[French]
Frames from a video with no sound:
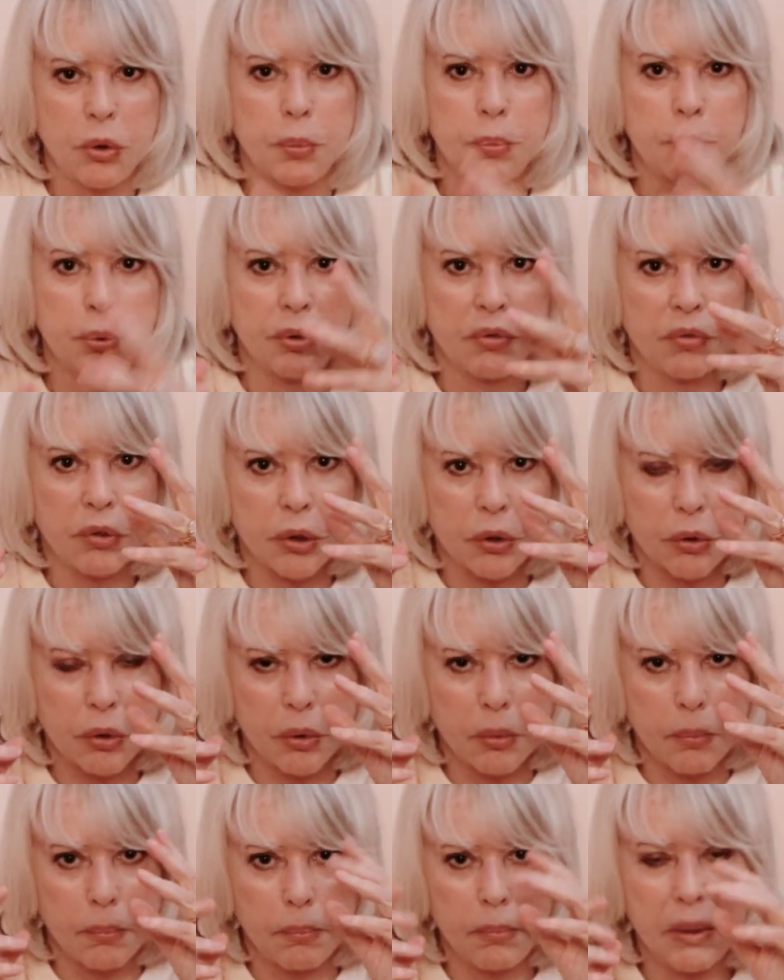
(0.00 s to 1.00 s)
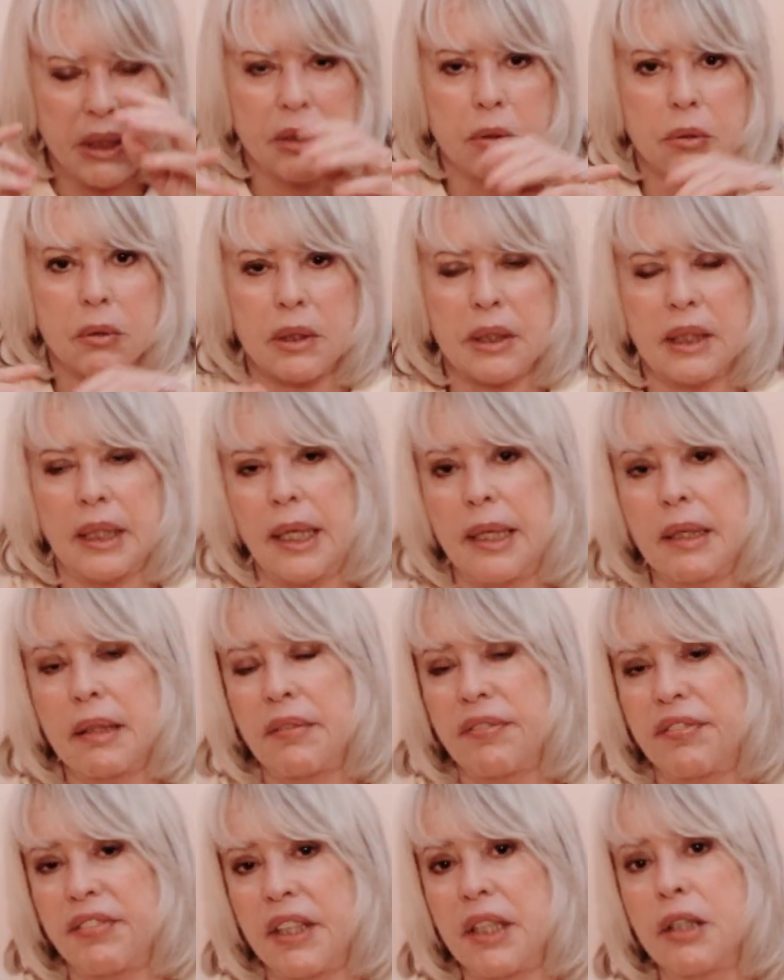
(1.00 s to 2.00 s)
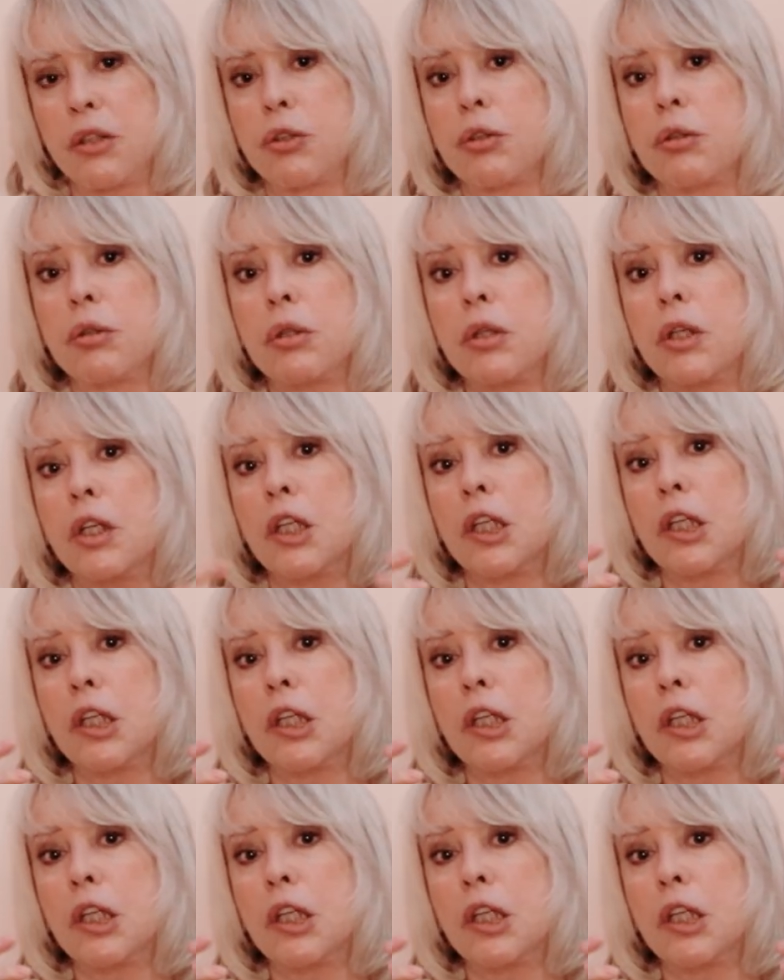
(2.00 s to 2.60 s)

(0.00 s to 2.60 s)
depuis votre maison 7 fait que